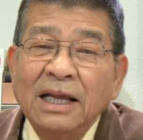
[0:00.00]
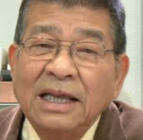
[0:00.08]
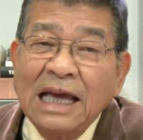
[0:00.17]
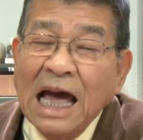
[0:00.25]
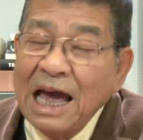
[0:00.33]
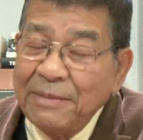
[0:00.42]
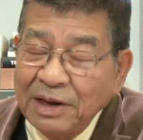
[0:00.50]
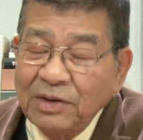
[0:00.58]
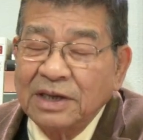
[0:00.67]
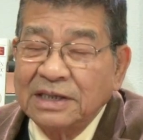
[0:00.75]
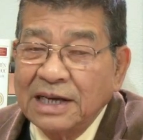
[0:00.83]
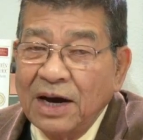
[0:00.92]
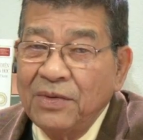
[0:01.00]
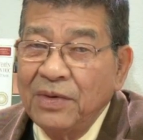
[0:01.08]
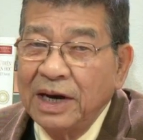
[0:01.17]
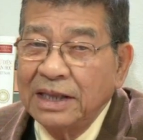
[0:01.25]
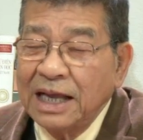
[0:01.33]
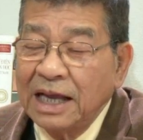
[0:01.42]
thì hai ba tuần sau
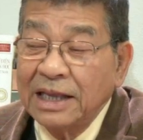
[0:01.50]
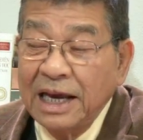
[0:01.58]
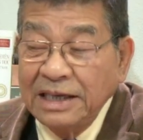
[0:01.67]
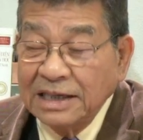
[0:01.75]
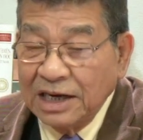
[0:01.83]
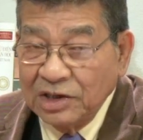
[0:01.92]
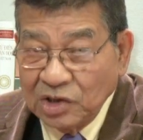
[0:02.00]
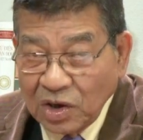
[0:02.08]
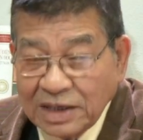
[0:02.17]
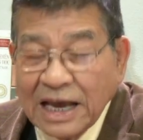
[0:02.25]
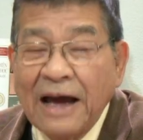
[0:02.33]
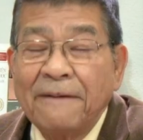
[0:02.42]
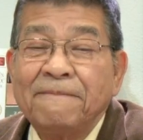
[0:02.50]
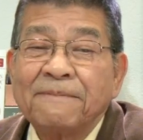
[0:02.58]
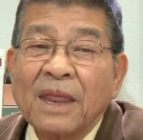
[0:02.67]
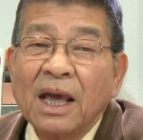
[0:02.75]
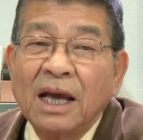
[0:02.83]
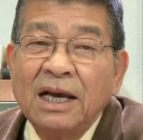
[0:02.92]
người ta thấy rằng rõ ràng
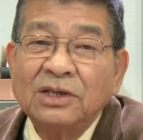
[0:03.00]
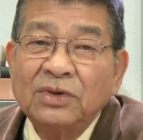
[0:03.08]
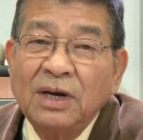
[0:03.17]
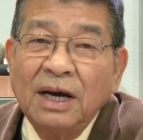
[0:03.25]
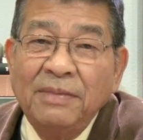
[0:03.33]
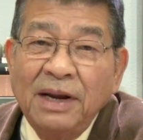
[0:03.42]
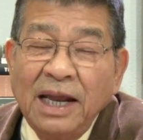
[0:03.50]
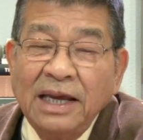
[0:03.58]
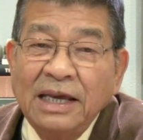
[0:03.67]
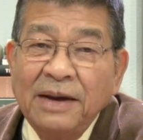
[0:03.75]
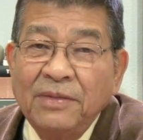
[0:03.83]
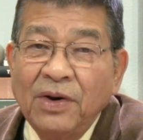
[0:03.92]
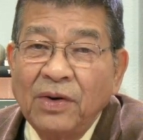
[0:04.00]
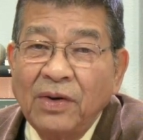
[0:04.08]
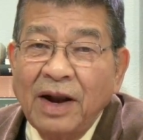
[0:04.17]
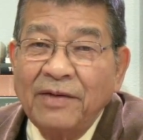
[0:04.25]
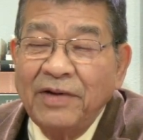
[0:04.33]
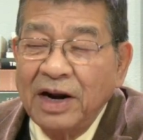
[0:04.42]
cái số người bị lây nhiễm
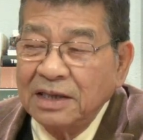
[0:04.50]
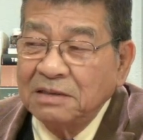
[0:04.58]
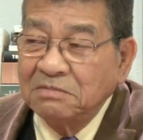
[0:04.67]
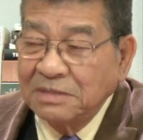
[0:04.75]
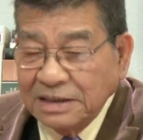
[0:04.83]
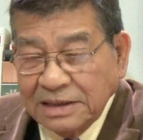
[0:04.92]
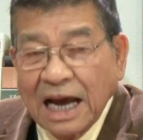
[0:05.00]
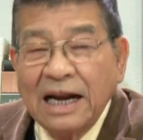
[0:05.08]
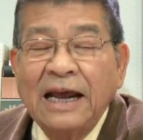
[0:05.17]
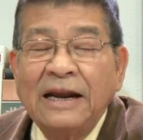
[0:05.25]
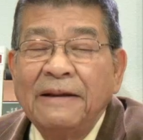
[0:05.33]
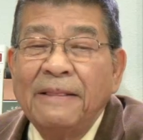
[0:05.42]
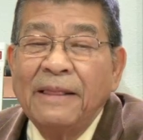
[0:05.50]
coronavirus tăng lên